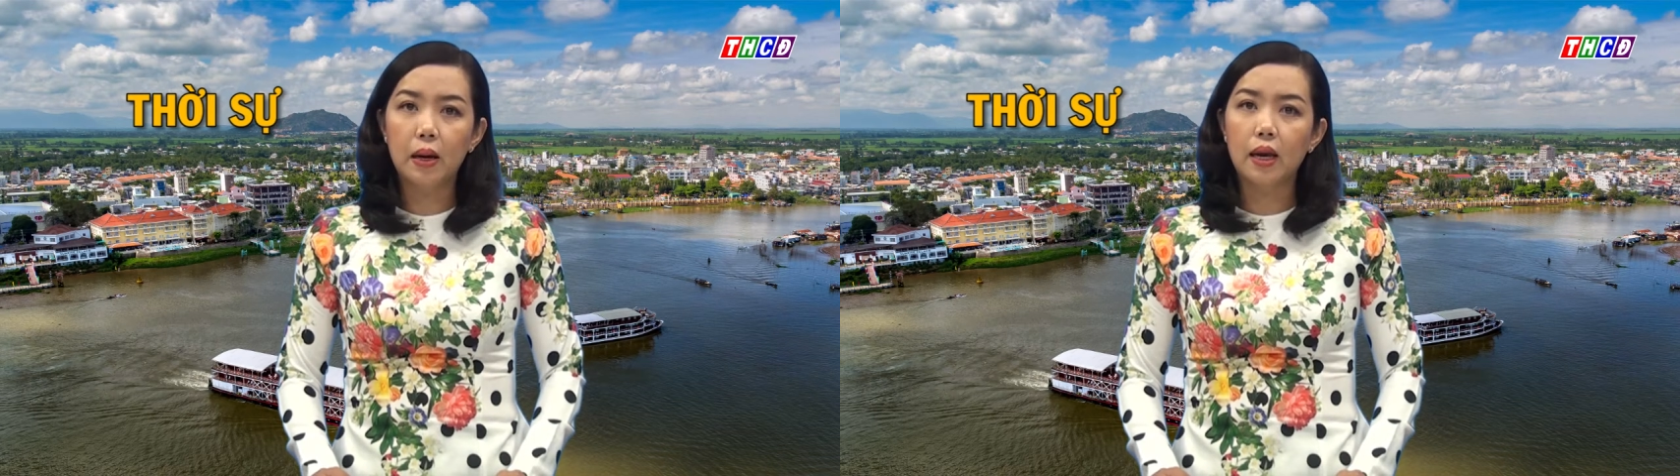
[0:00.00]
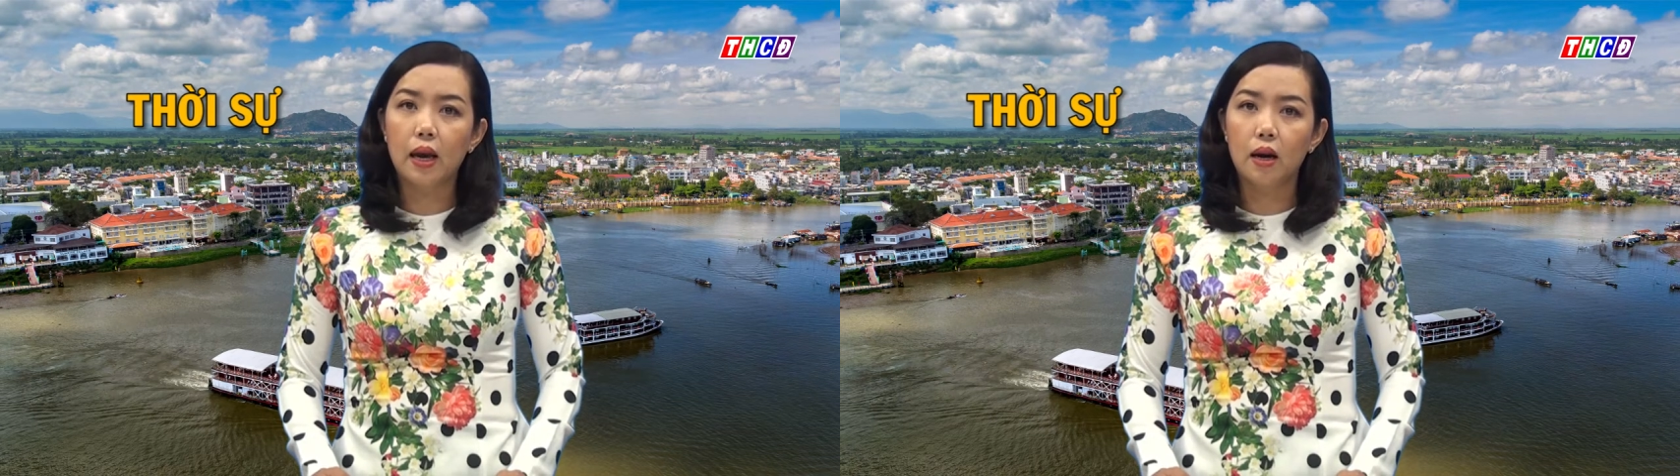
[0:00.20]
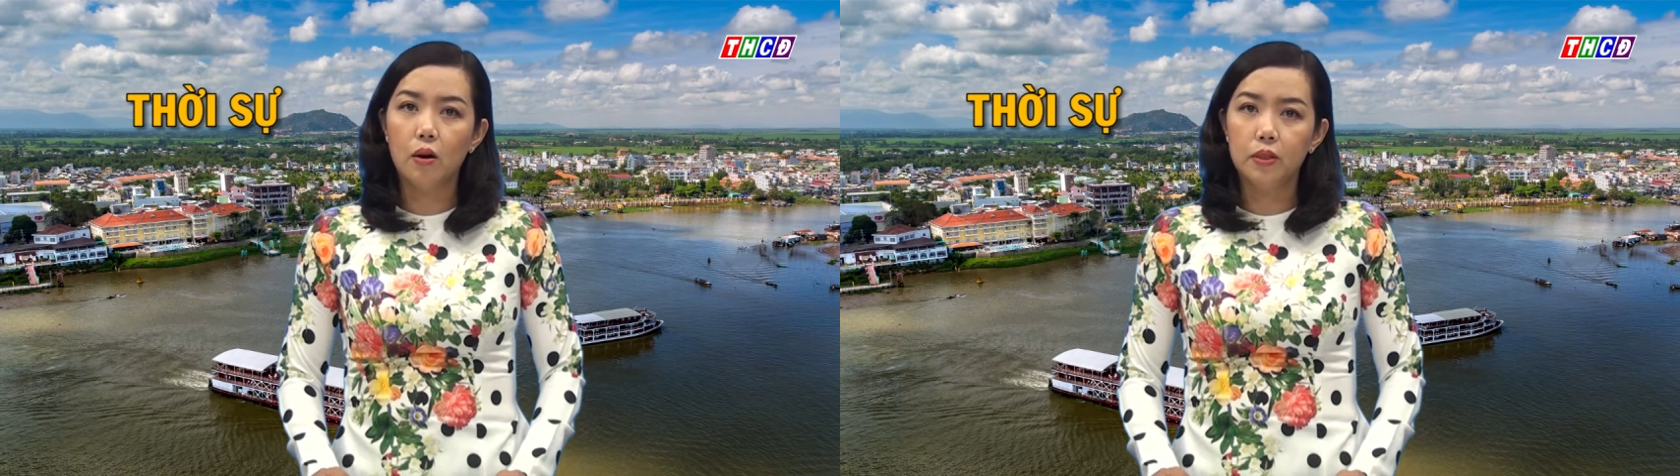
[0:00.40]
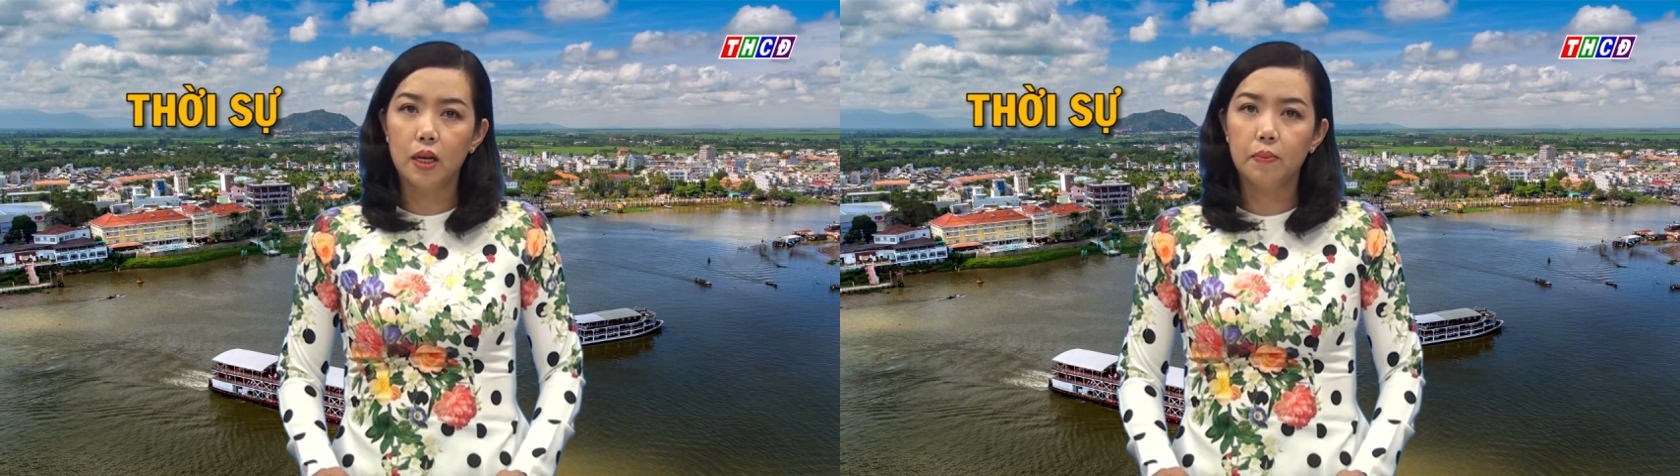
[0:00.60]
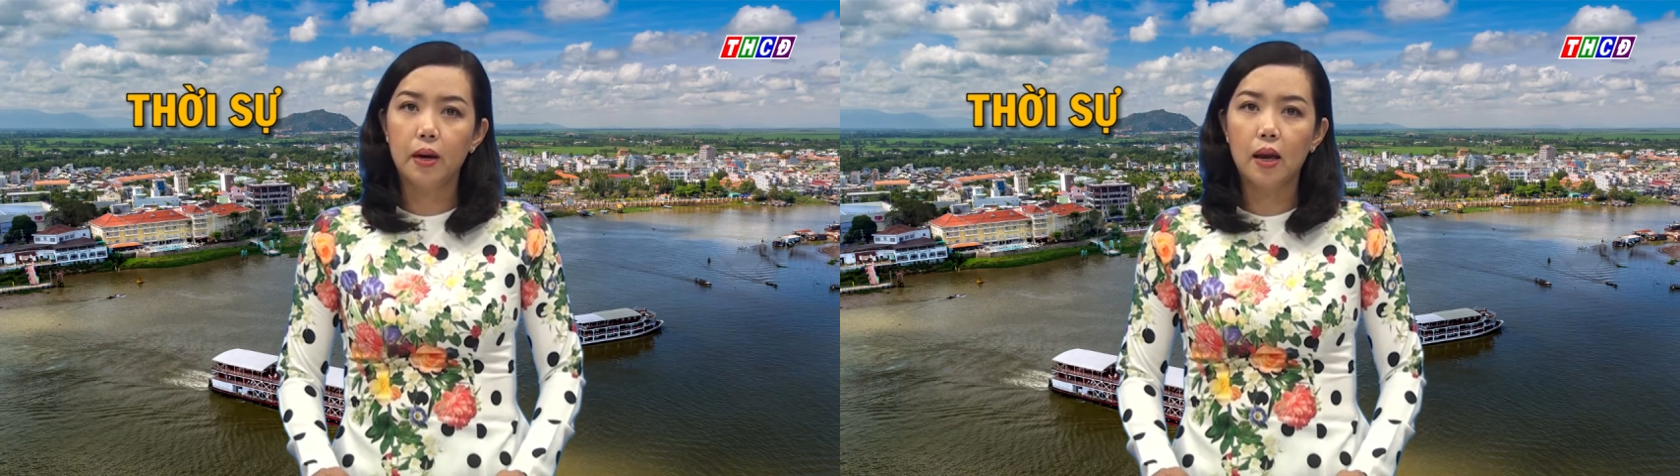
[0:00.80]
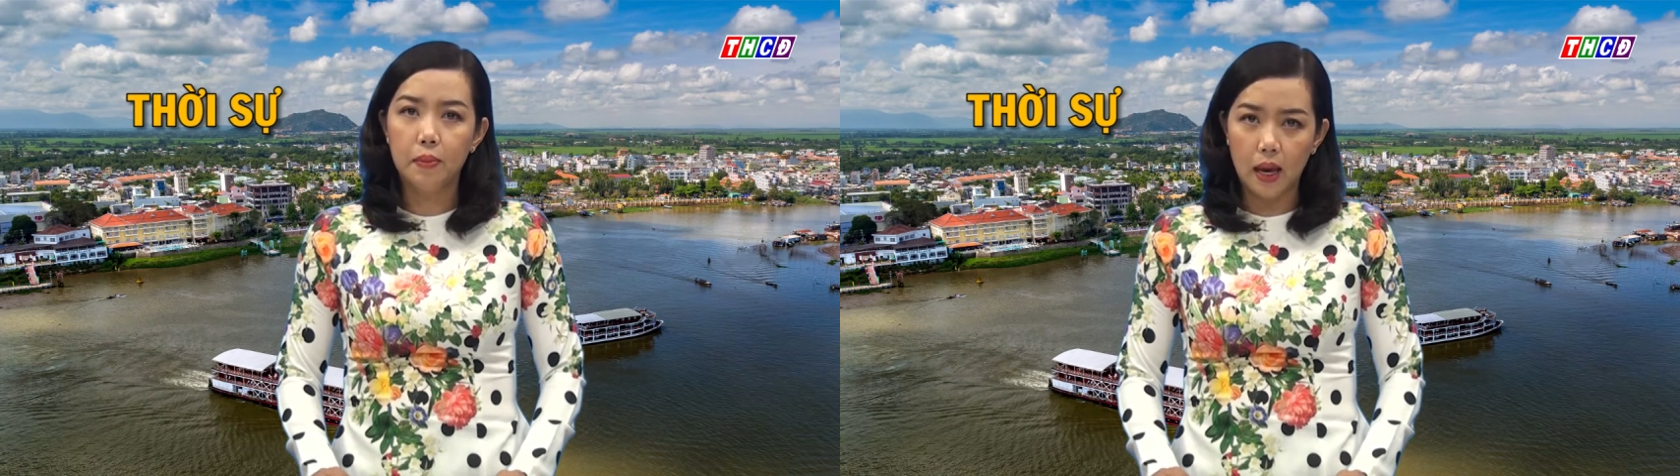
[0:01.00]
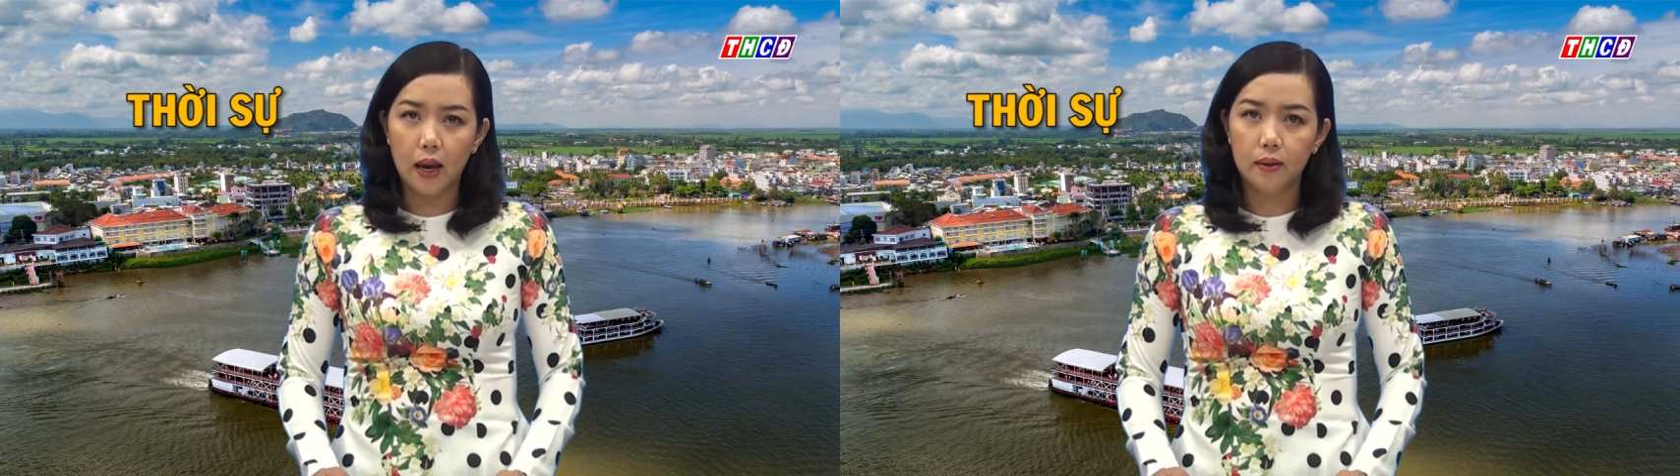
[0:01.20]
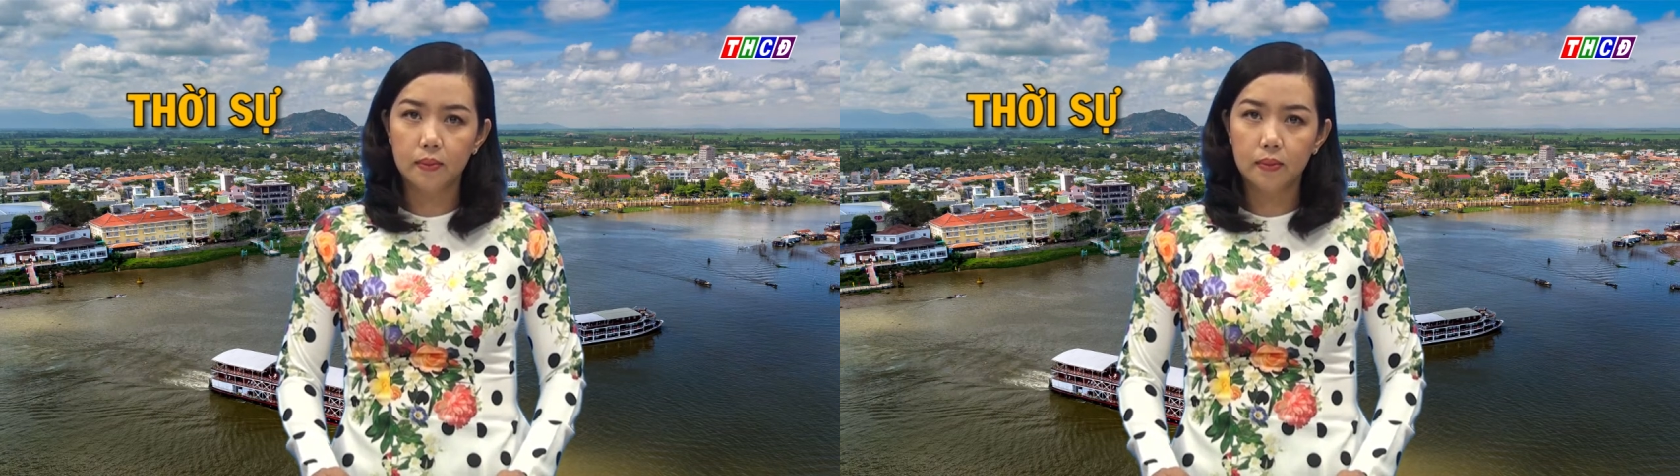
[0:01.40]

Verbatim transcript: 2022.